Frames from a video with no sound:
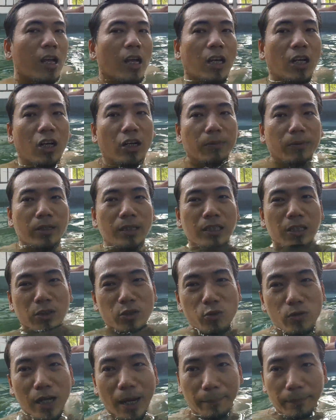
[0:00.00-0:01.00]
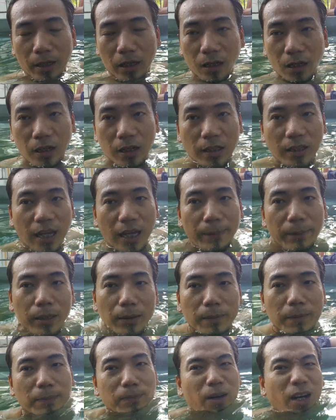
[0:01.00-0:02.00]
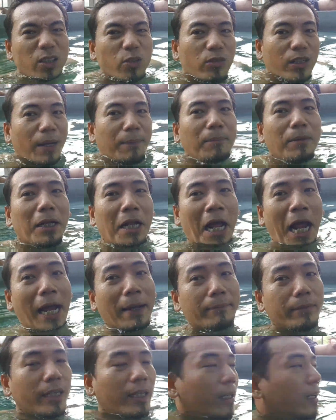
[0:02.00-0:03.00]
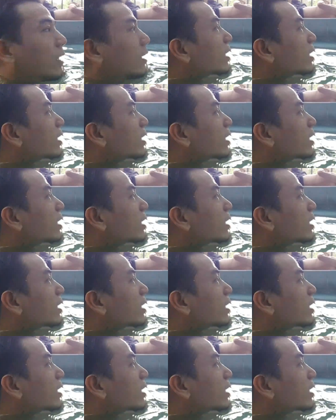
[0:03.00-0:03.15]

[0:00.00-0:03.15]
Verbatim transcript: Rồi mới xuống ngâm nữa, tại mình mới xuống đắm mình ham á.